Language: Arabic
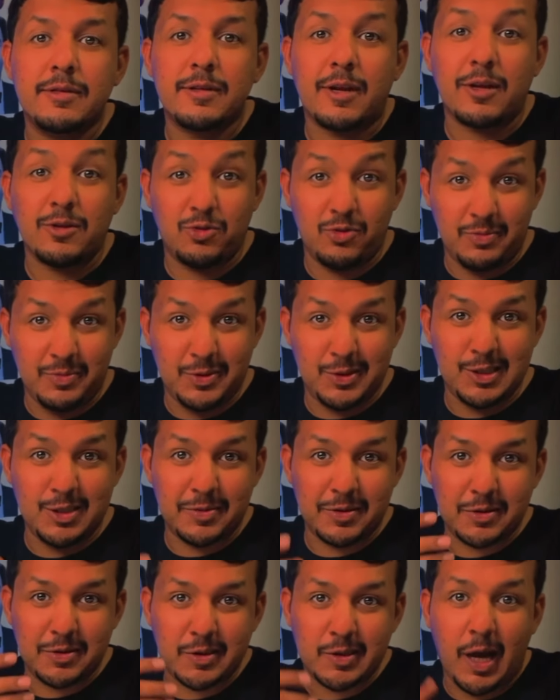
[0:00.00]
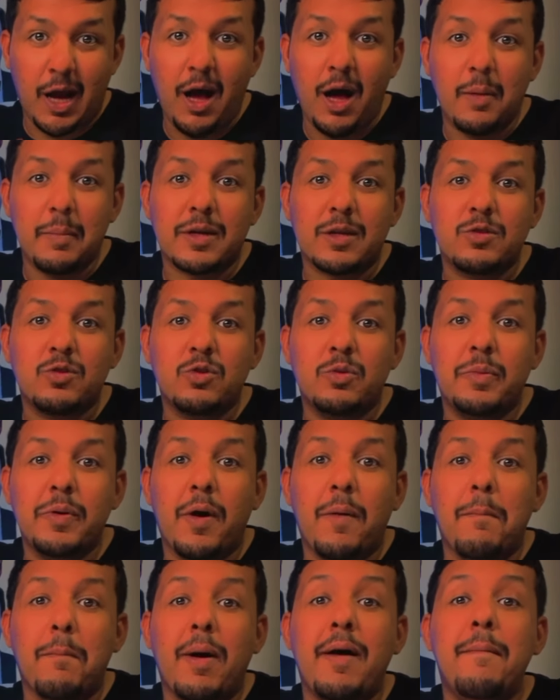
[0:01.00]
رجل من زمن الصحابة رجل
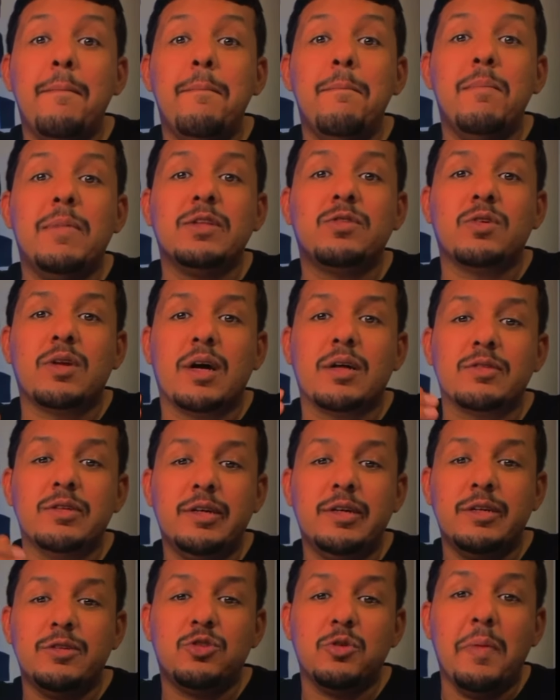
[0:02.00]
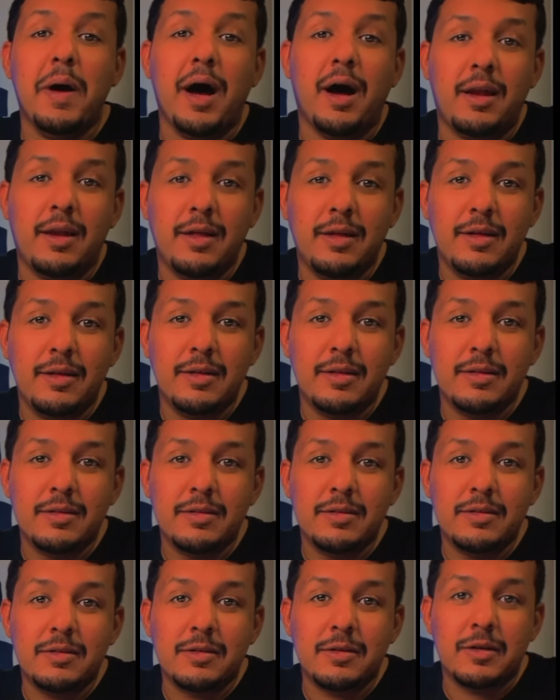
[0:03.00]
بأمة همة تناطح الجبال
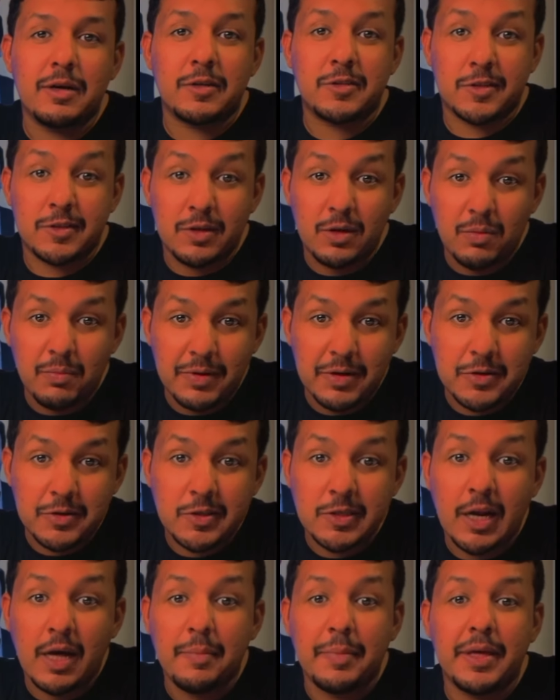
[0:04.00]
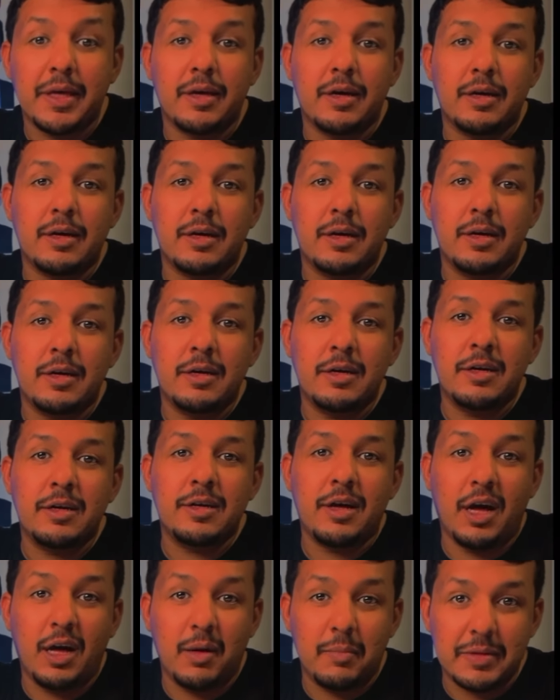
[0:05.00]
أسد الأمة الإسلامية
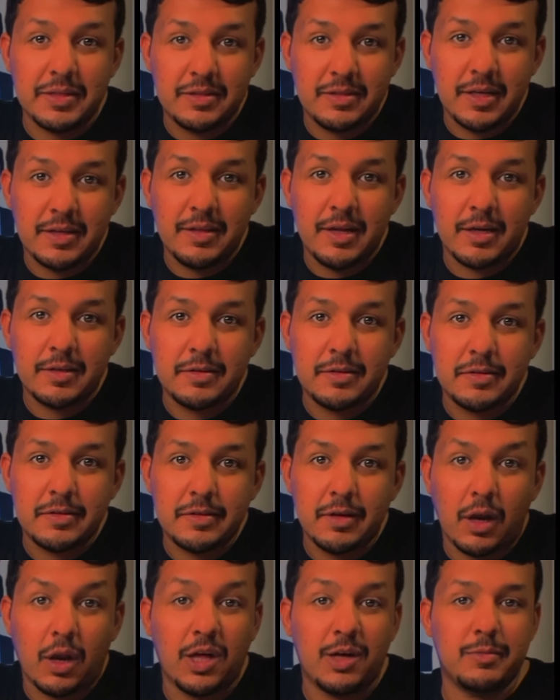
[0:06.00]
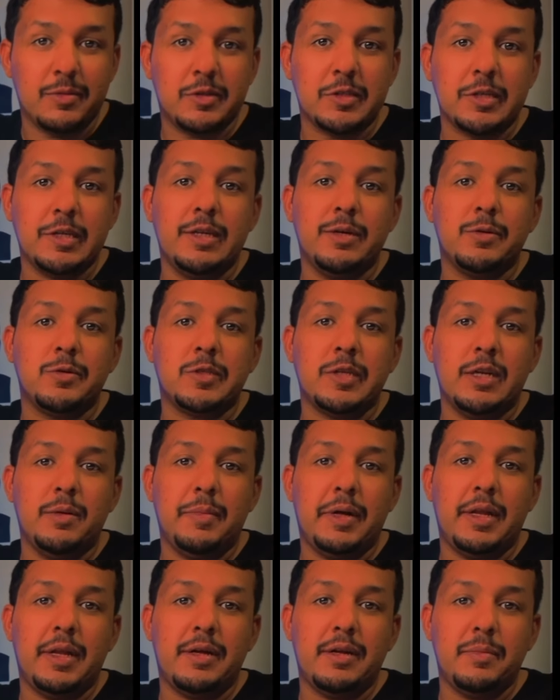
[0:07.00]
أحمد ديدات اللهم صل
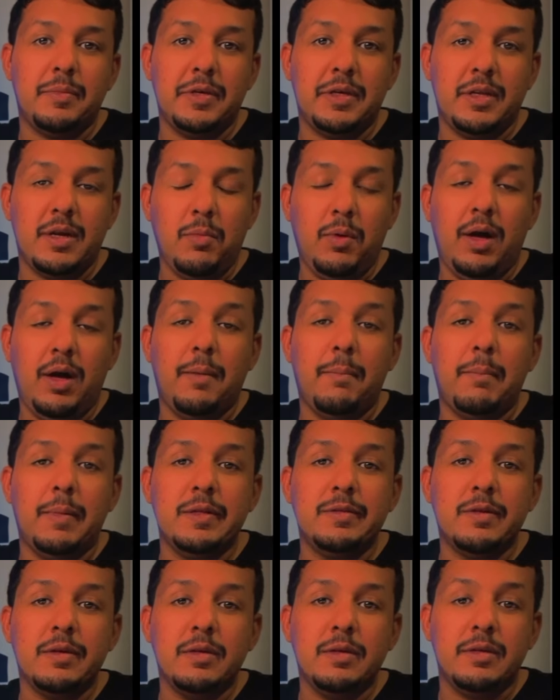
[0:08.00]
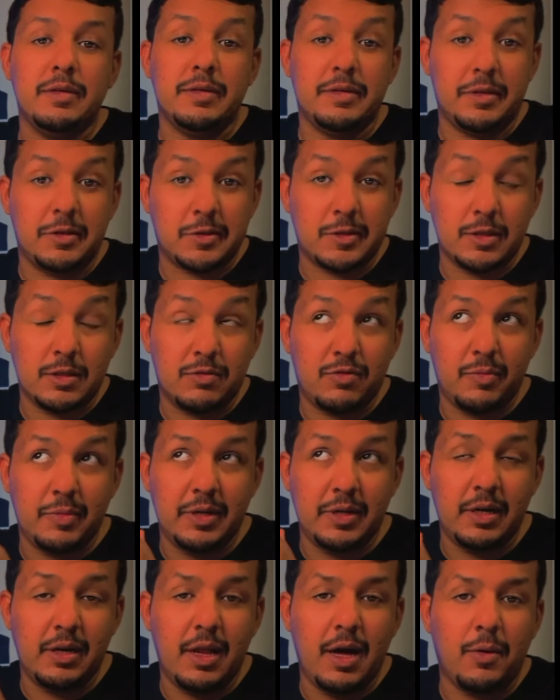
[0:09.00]
وسلم على نبينا محمد إن أحسنت
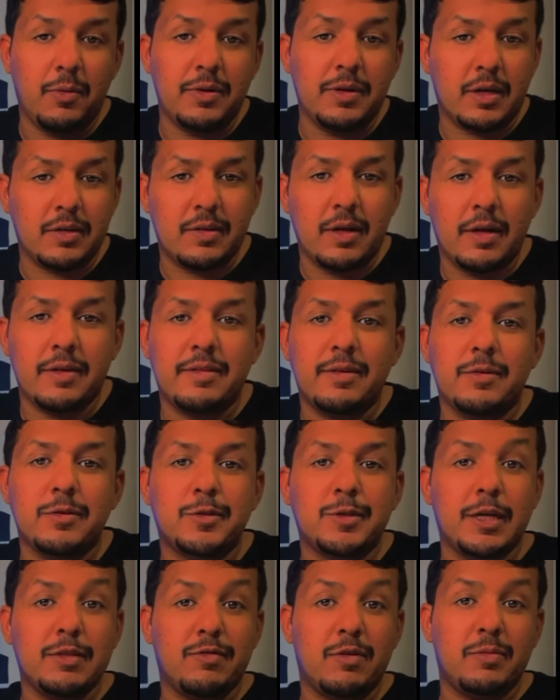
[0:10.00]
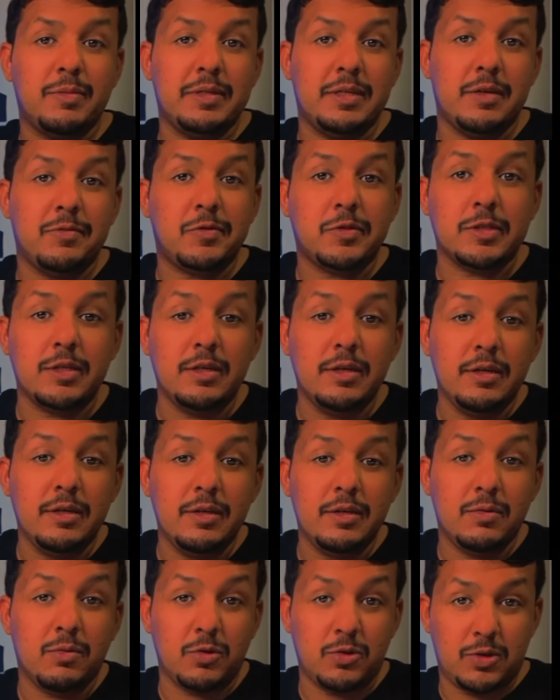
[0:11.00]
فمن الله وإن أخطأت وأسأت فمن نفسي
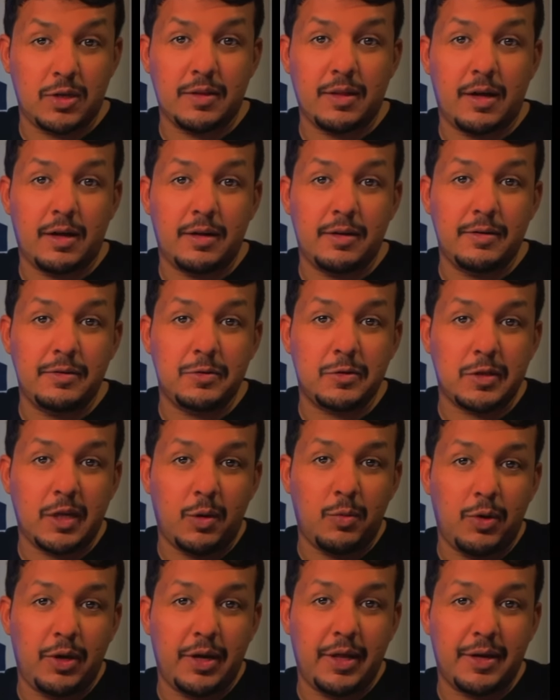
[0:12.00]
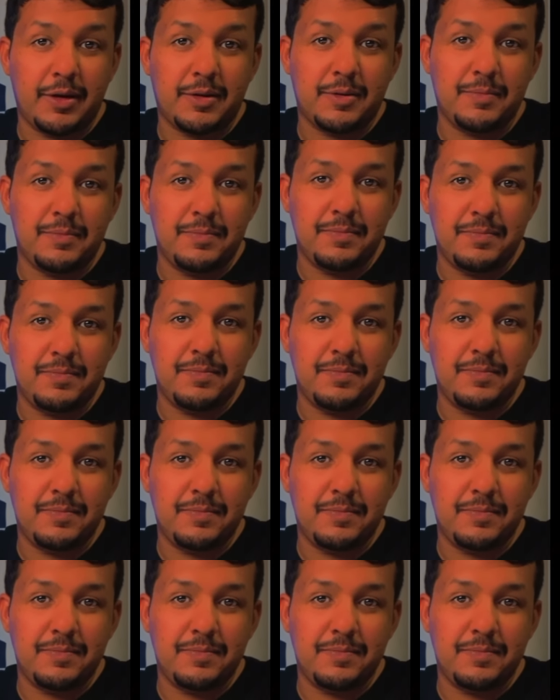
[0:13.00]
والشيطان السلام عليكم